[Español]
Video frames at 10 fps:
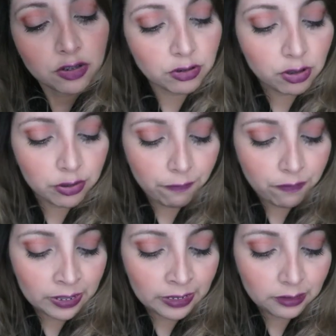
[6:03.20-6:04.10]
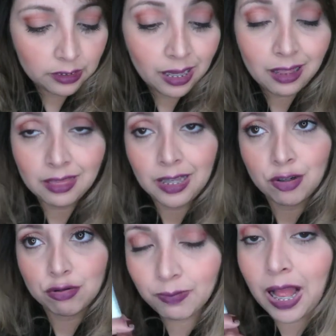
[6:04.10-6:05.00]
Yo soy fanática de
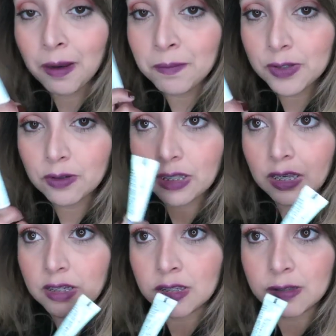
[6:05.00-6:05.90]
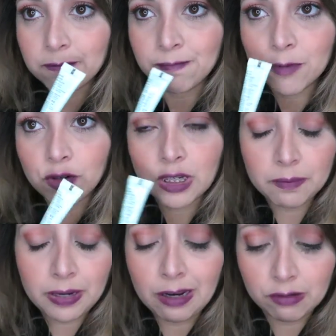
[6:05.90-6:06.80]
los balms o de las cosas
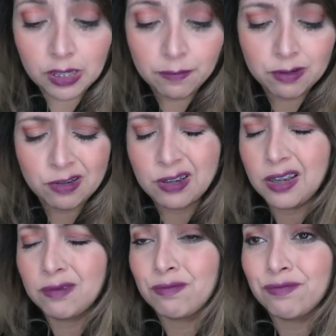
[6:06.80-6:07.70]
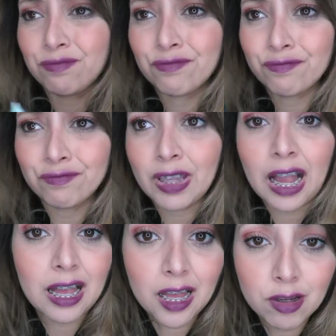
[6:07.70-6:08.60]
para los labios
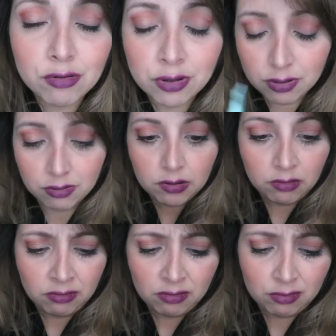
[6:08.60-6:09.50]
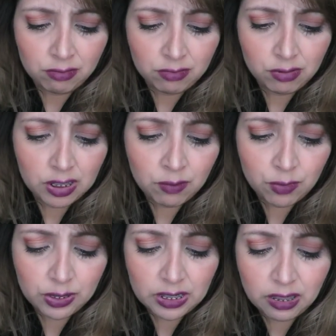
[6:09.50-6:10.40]
cacaos o no sé
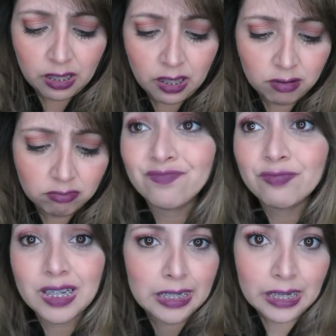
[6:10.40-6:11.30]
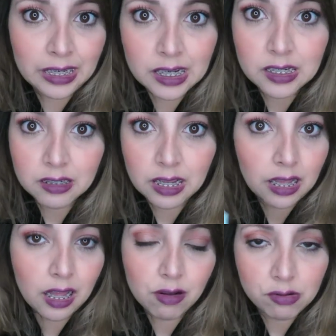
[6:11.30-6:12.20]
cómo se les diga. Vaselinas,
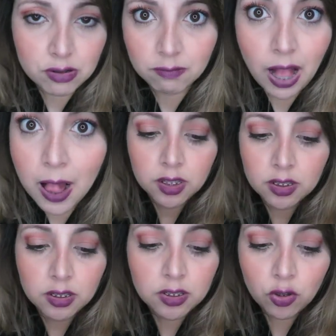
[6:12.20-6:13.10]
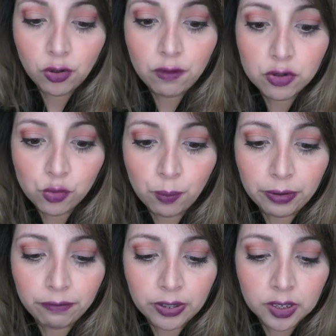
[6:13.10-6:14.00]
cacaos, balm. Soy
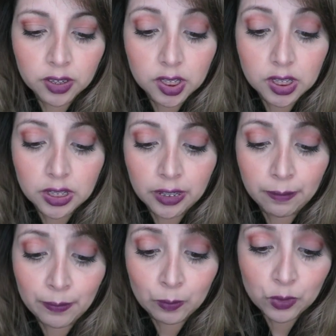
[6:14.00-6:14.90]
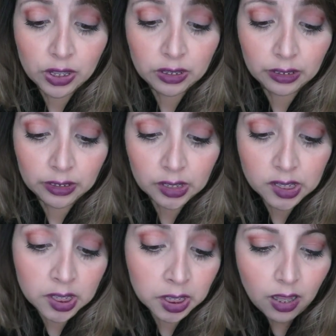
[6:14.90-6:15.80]
súper fan, así que vamos a tratar
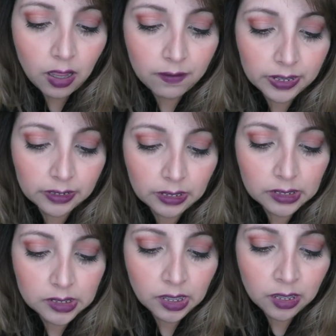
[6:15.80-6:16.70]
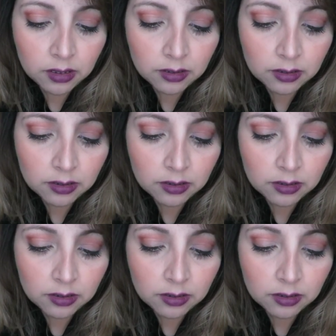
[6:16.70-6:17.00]
este. A ver qué tal está.